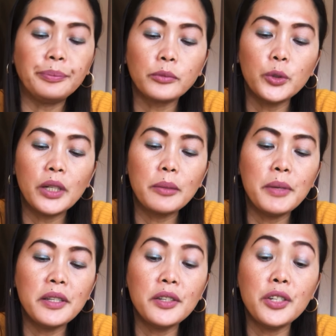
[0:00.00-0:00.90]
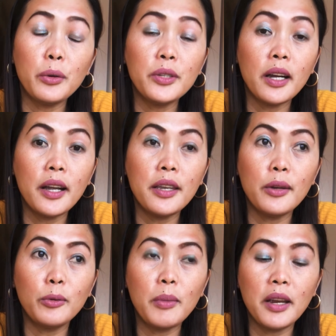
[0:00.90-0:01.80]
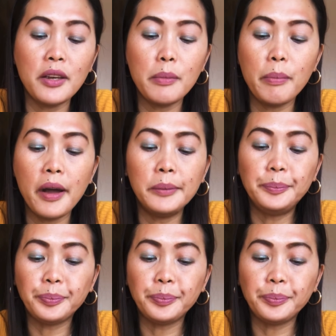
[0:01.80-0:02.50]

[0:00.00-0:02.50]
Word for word: Yung nag-message ako sa kanya nung Monday pa.